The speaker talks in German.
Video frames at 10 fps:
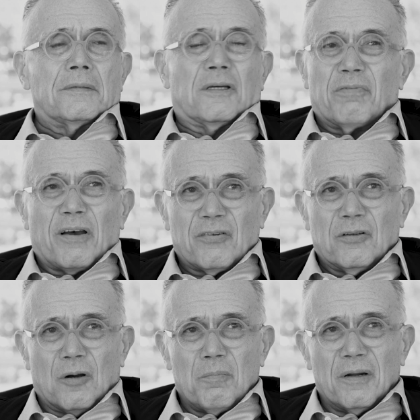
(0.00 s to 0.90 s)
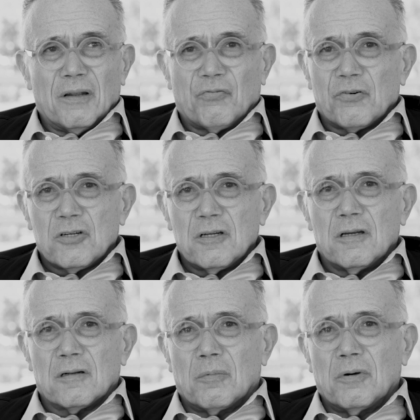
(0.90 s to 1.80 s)
Ich weiß nicht, ob man das
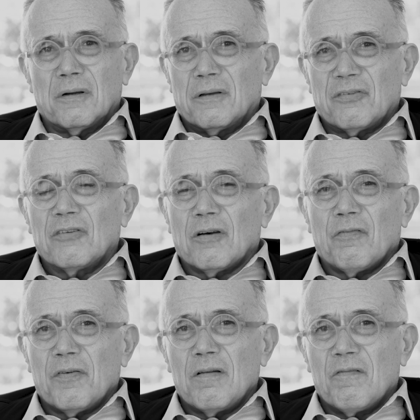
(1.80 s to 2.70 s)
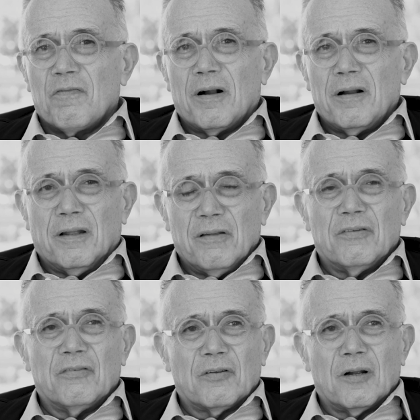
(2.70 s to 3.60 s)
versteht, aber es ist auf jeden Fall in
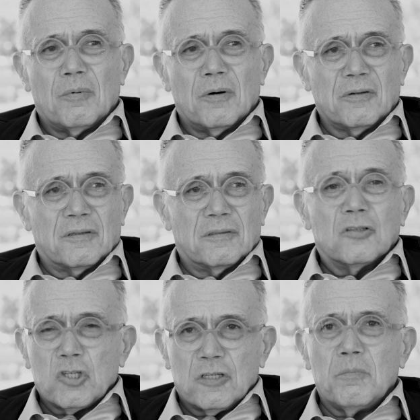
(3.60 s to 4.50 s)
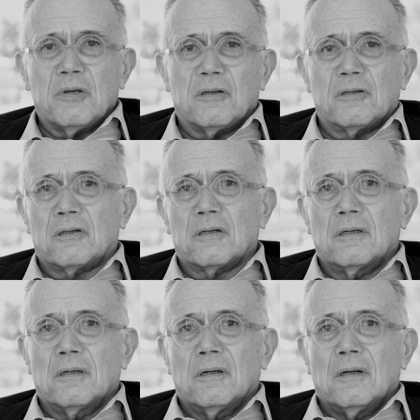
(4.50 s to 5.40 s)
sich selber stimmig.
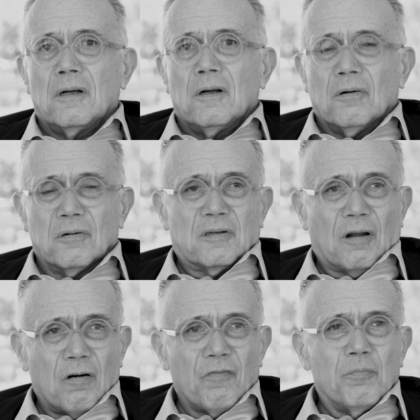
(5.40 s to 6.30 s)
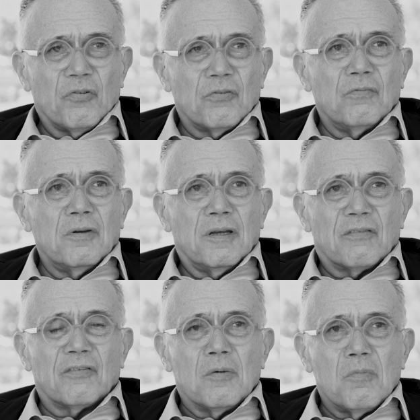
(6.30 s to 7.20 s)
Und darauf müssen wir
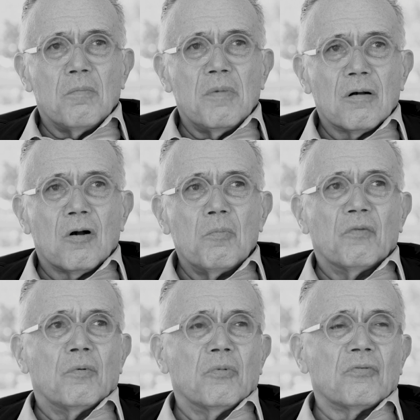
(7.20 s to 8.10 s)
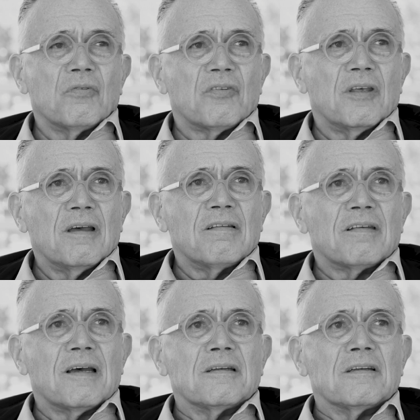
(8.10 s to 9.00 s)
jetzt immer mehr kommen. Wir müssen uns
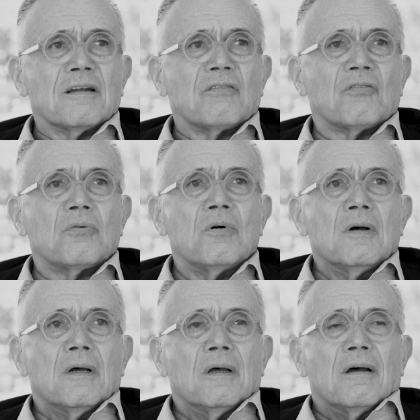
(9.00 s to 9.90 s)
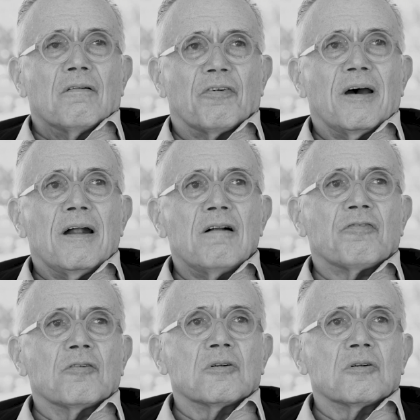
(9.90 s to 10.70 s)
gegenseitig dazu verhelfen.